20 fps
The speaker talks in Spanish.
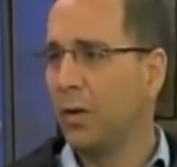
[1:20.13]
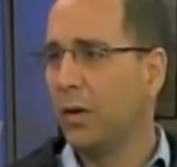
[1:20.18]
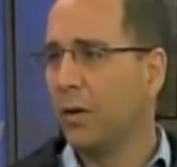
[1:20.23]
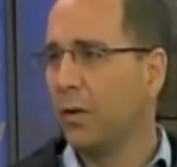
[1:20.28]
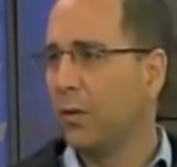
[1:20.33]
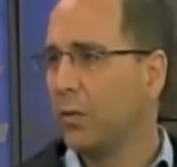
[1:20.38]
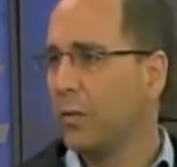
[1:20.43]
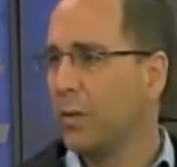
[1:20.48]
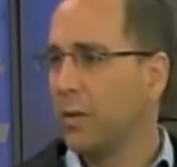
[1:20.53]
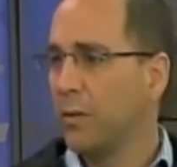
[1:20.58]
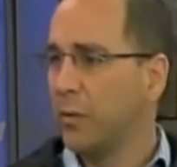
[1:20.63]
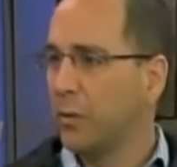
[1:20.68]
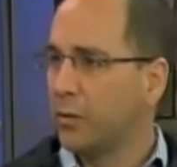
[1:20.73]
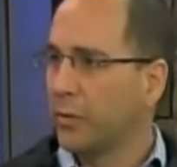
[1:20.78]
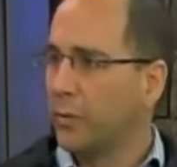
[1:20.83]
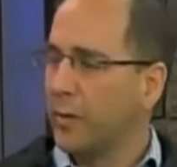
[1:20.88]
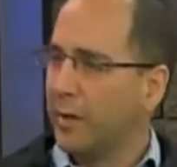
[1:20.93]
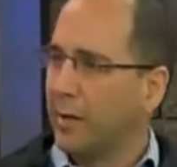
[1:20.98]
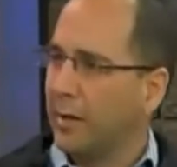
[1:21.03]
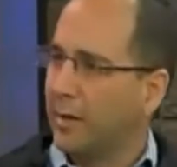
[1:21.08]
y la economía
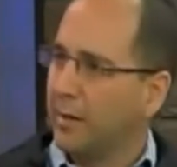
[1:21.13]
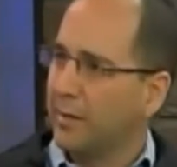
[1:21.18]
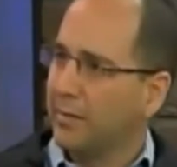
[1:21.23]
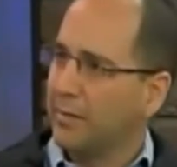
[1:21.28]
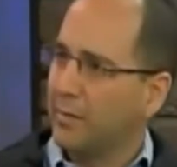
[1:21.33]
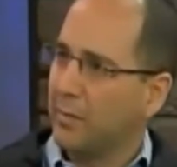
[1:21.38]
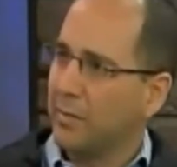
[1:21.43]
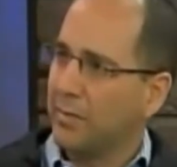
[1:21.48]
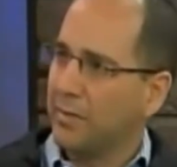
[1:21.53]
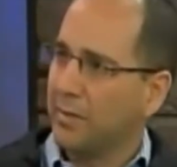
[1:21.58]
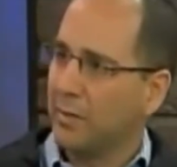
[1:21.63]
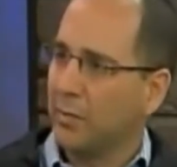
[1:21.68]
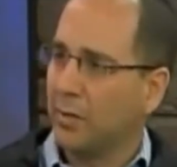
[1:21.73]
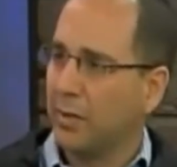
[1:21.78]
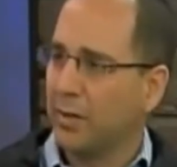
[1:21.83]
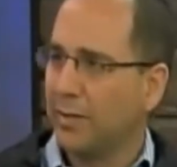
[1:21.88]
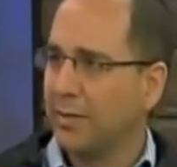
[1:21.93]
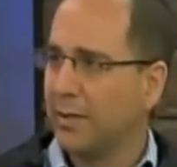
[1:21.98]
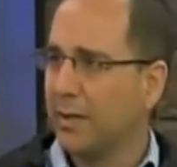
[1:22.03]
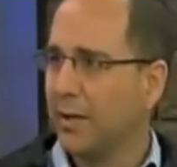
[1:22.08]
norteamericana está empezando a
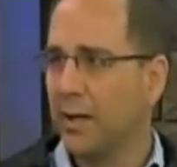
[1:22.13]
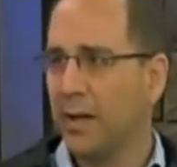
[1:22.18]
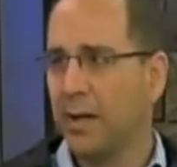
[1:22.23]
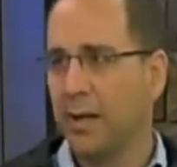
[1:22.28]
crecer,